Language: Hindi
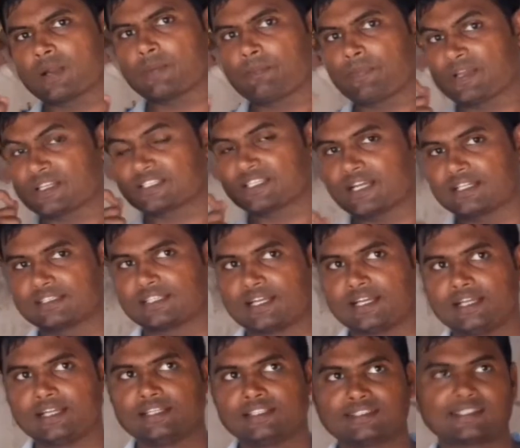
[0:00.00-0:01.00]
फंस जाता है
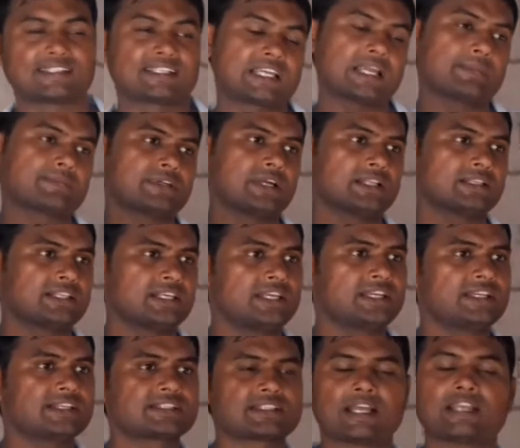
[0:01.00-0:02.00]
जैसे कि आप जानते हैं कि
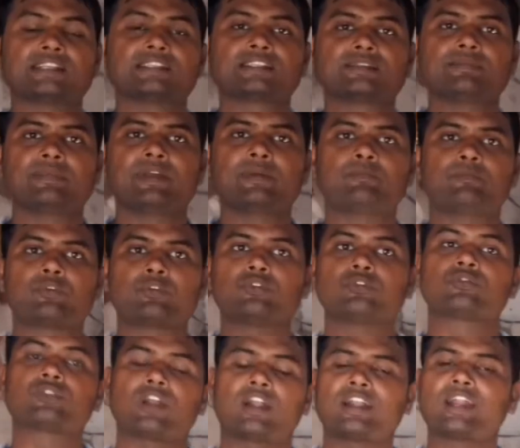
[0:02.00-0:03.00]
साइंस में प्रूफ
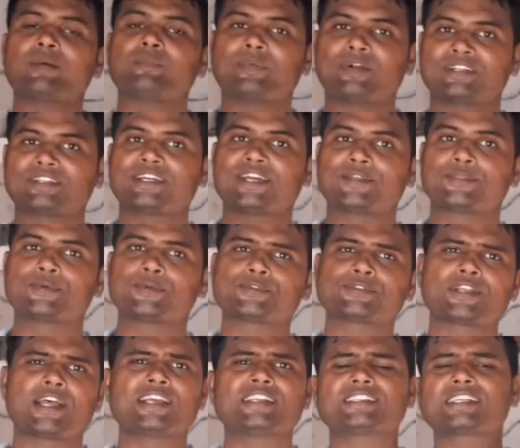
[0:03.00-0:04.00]
करना पड़ता है दोस्त
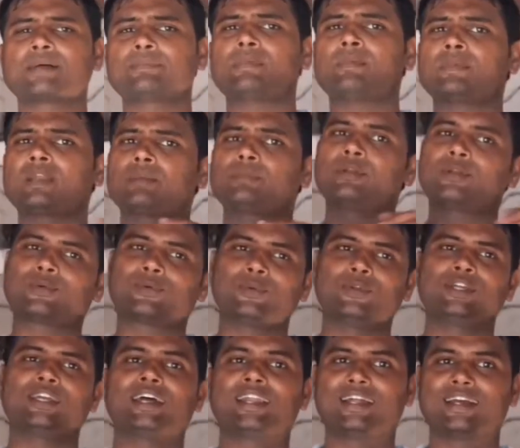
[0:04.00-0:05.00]
साइंस का मामला बिल्कुल ही
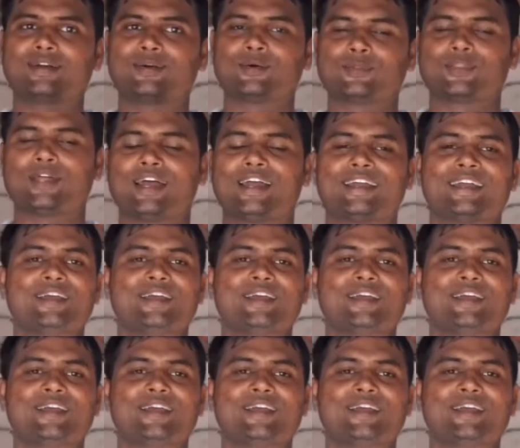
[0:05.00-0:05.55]
अलग होता है